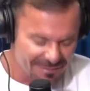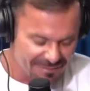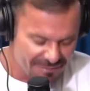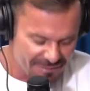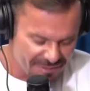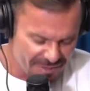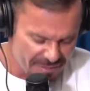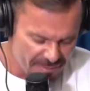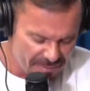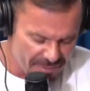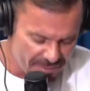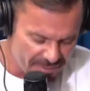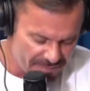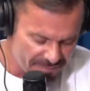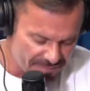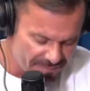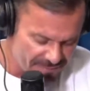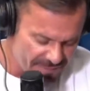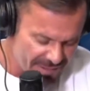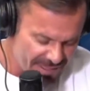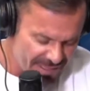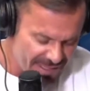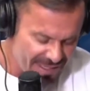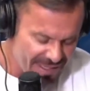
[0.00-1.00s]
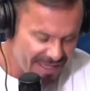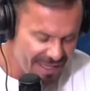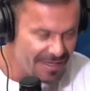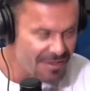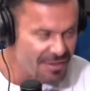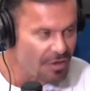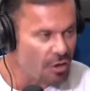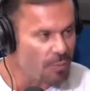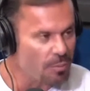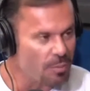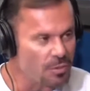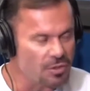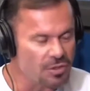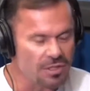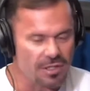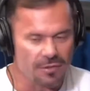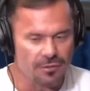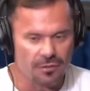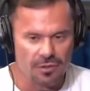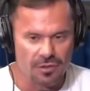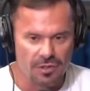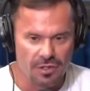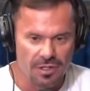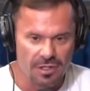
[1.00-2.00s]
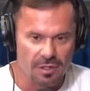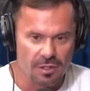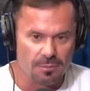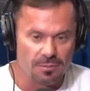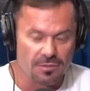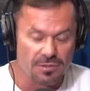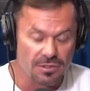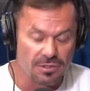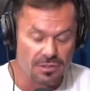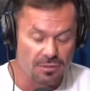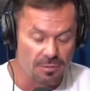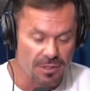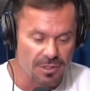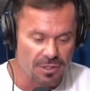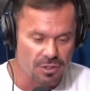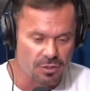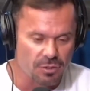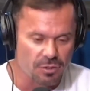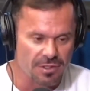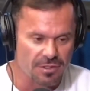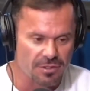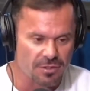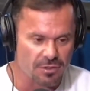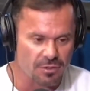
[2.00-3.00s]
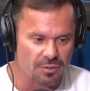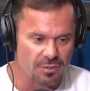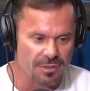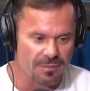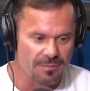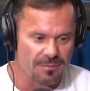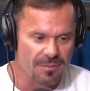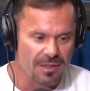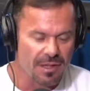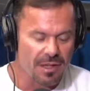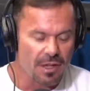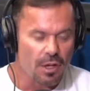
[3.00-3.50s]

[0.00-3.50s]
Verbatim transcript: falei, tá bom. Ele chegou pro Giga e falou, Giga, preciso de uma ajuda sua.